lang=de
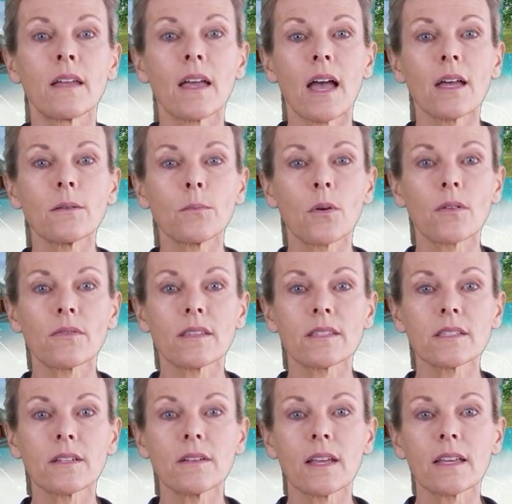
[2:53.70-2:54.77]
Ein
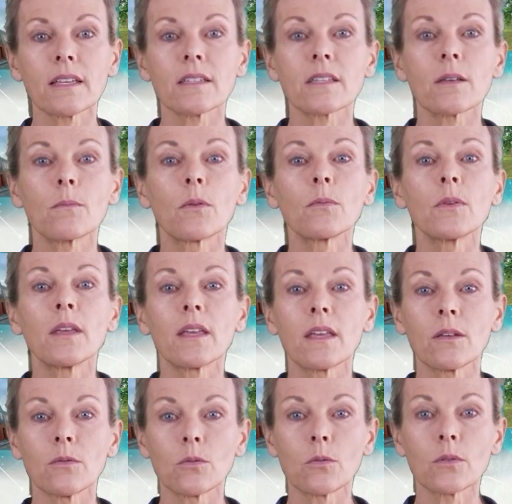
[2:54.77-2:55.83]
professionelles
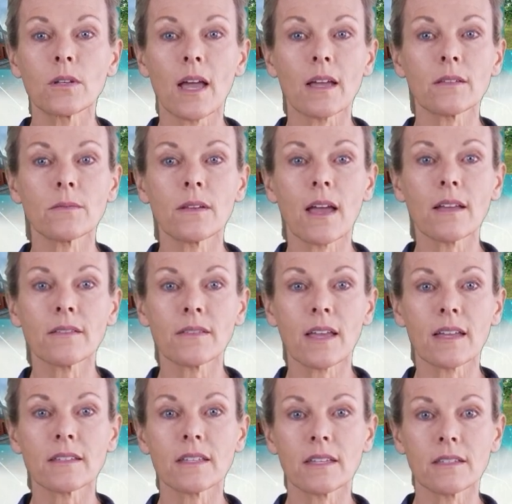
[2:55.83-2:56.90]
Immobiliengutachten
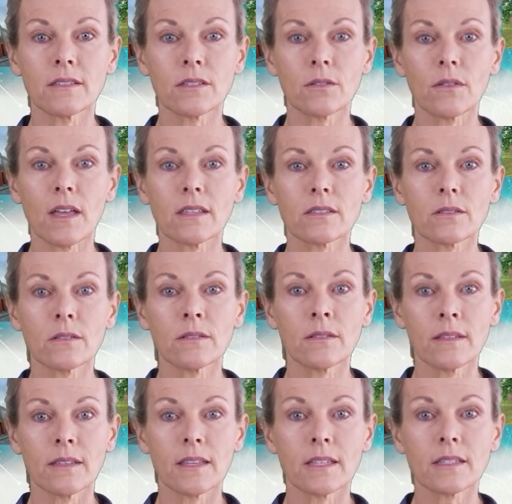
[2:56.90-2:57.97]
anfertigen zu lassen,
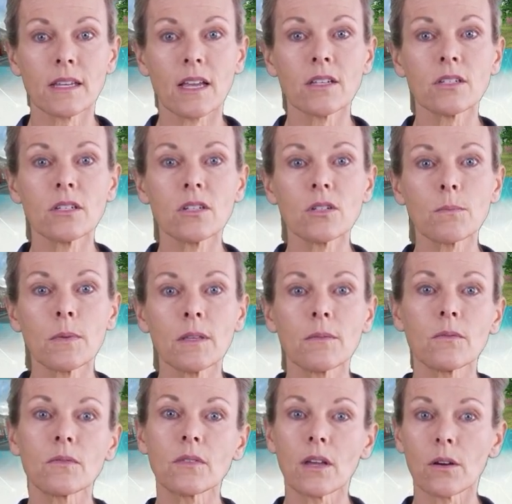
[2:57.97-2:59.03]
das rechtlich
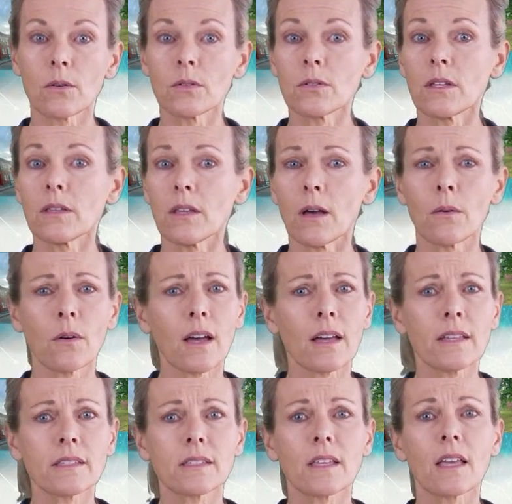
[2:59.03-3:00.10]
bindender und
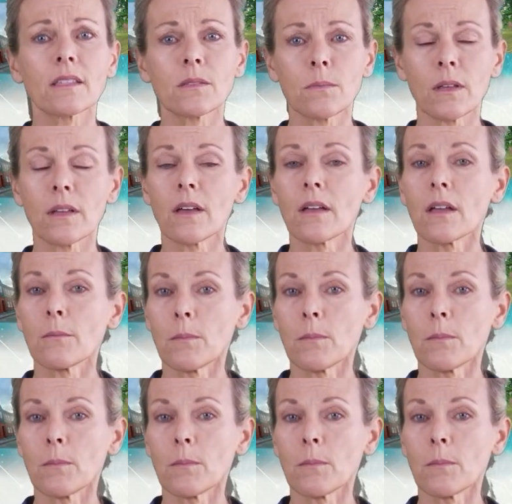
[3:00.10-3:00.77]
genauer ist als mehrere